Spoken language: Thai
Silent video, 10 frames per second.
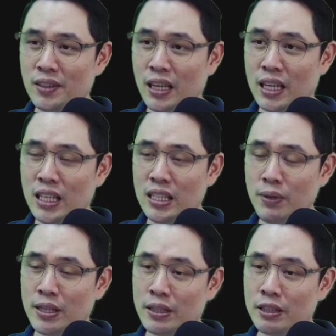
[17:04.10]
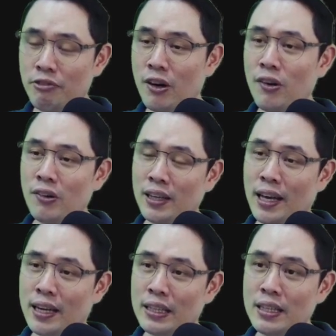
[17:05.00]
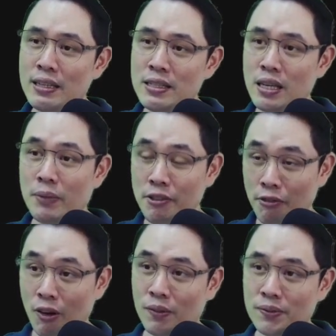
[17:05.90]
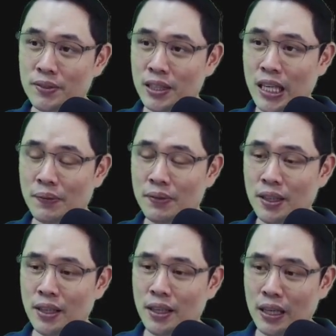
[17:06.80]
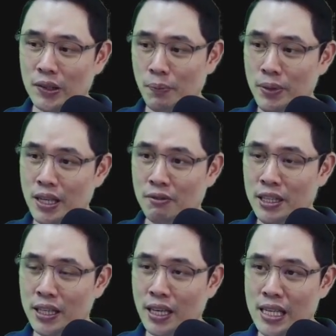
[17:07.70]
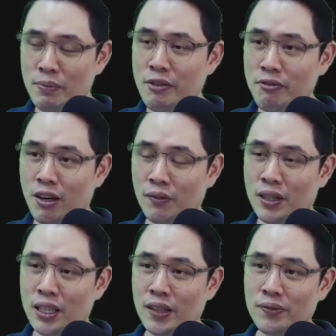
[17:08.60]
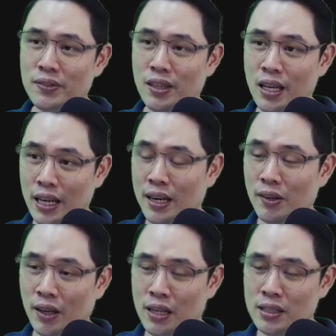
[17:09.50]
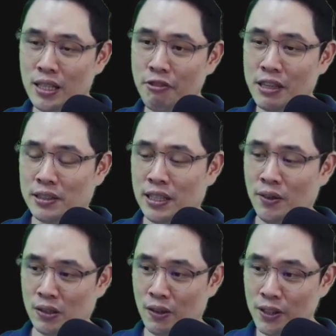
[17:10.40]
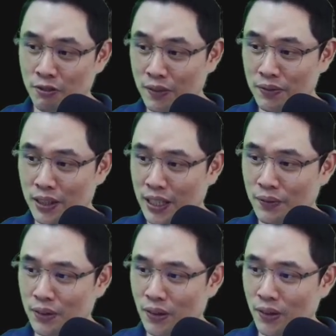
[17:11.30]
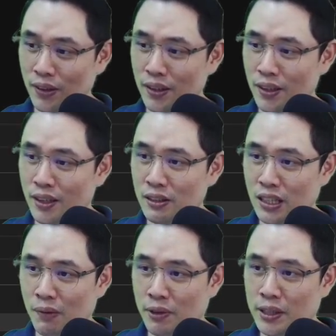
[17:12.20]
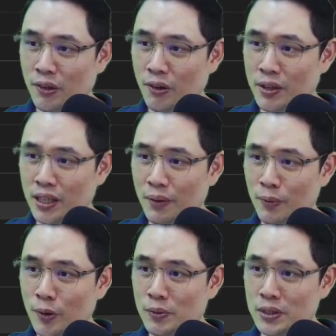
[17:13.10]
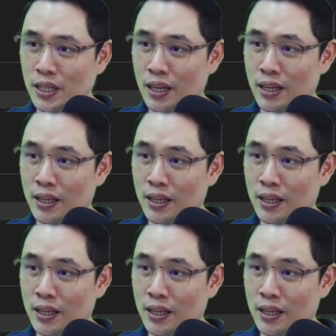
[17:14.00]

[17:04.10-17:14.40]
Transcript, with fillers: นะอันนี้จะเป็น default ของการ submit form นะครับเราจะเปลี่ยนวิธีการ submit form นะครับการโดยการใช้ฟังก์ชันของ JavaScript นะครับก็กลับมาที่โค้ดนะครับผมจะ